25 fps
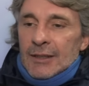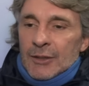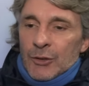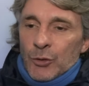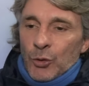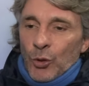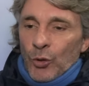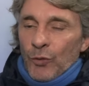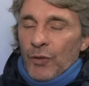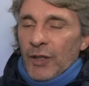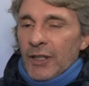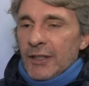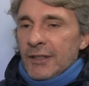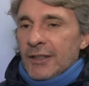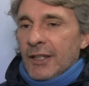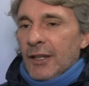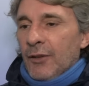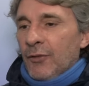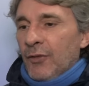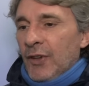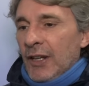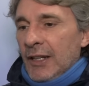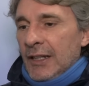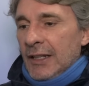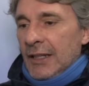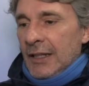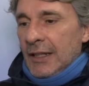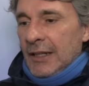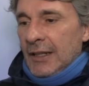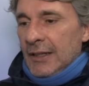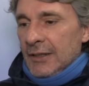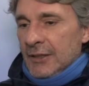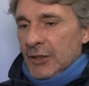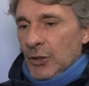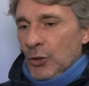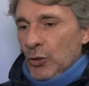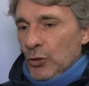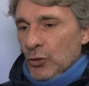dove
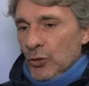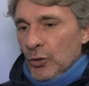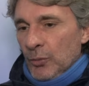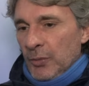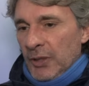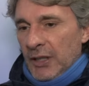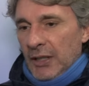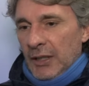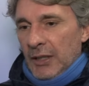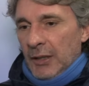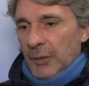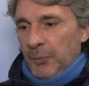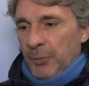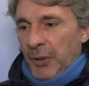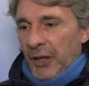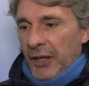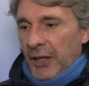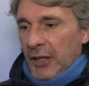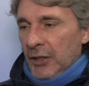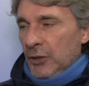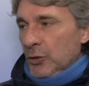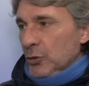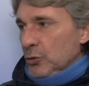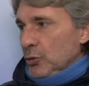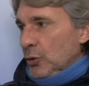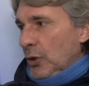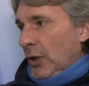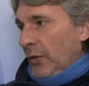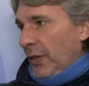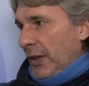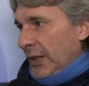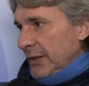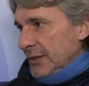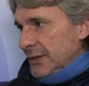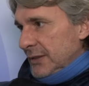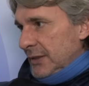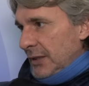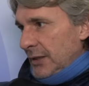intervenire, secondo me parecchio sulla
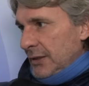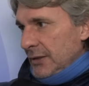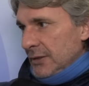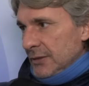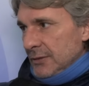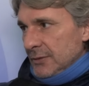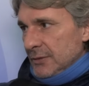testa.